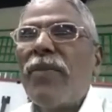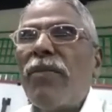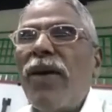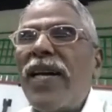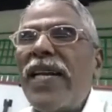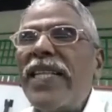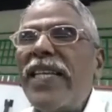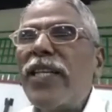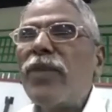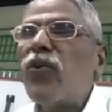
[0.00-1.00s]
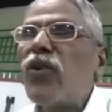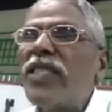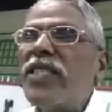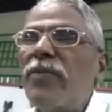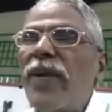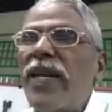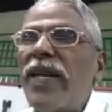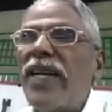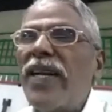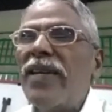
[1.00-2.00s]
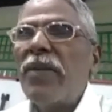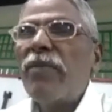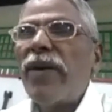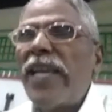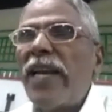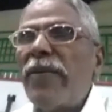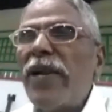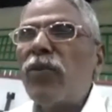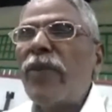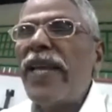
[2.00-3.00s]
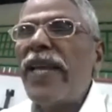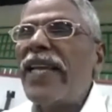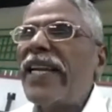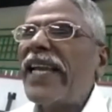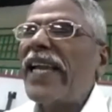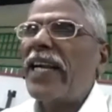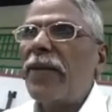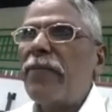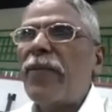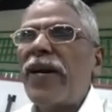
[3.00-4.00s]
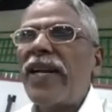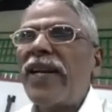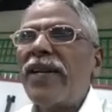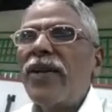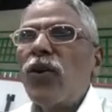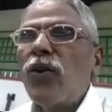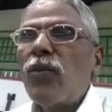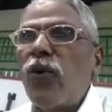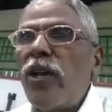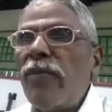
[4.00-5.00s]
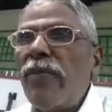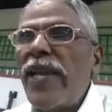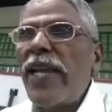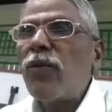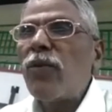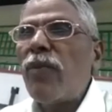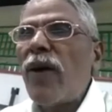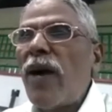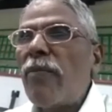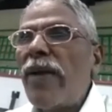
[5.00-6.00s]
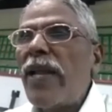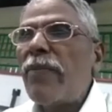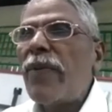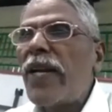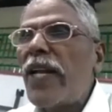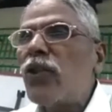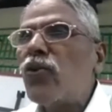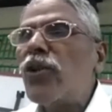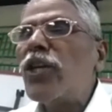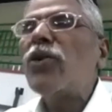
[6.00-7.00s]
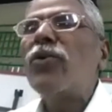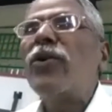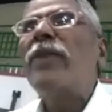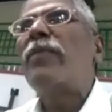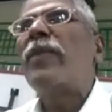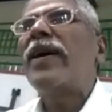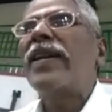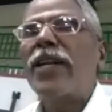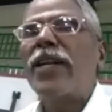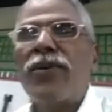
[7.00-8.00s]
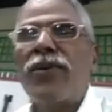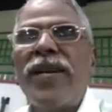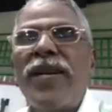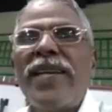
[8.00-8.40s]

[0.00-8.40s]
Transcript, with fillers: பாரதியின் புரட்சி பெண்கள் பயமெனும் பேயினை அடிப்பார் பொய்மை எனும் பாம்பை பிளந்துயிர் குடிப்பார் என்று கூறி